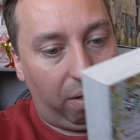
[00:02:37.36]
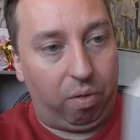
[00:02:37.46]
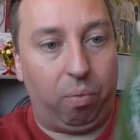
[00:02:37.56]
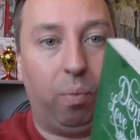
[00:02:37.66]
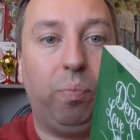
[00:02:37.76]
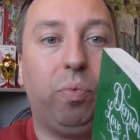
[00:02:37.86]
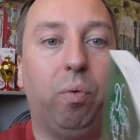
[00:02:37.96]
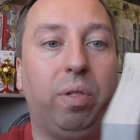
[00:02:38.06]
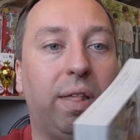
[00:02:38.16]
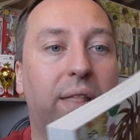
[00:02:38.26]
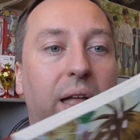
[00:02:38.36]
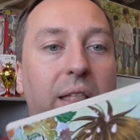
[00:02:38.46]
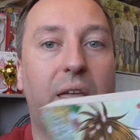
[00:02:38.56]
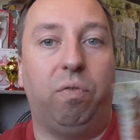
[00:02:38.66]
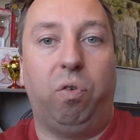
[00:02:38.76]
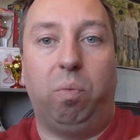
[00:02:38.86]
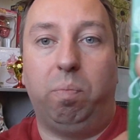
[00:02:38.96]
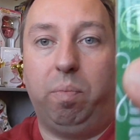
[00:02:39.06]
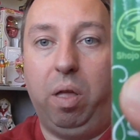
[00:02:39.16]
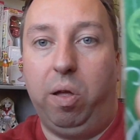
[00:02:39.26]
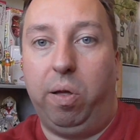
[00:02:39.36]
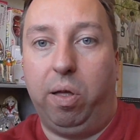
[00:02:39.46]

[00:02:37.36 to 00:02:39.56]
Also, und die sind alle hier vom